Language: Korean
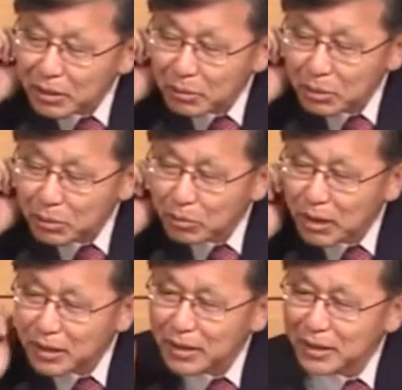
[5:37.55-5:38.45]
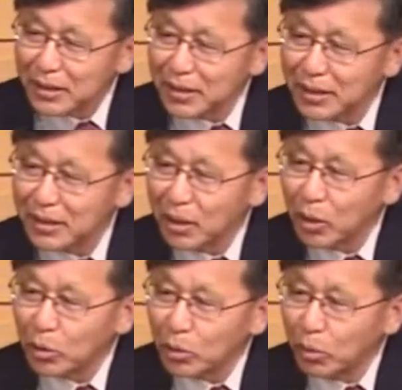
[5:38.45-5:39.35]
이비인후과 할 때. 그러니까
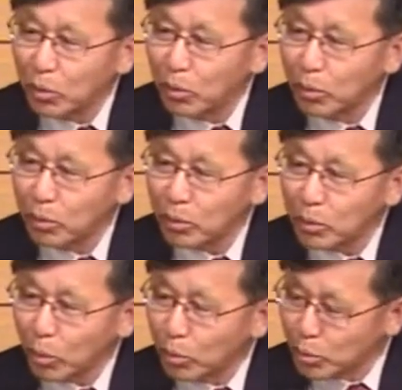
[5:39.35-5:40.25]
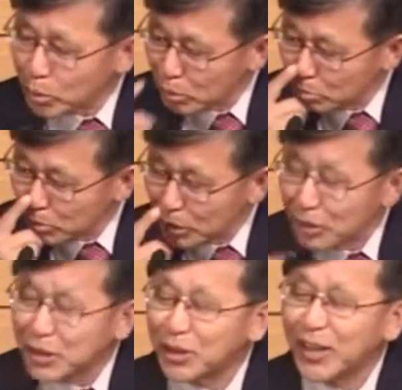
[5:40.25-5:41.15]
노, 노우주 뭐 이런
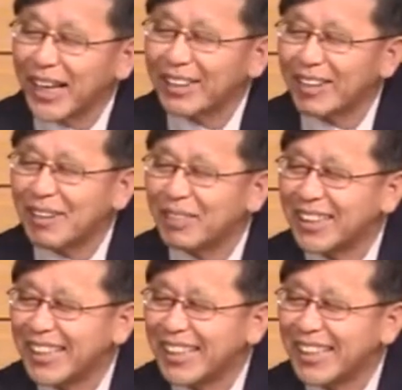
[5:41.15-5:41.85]
식으로 해갖고 하면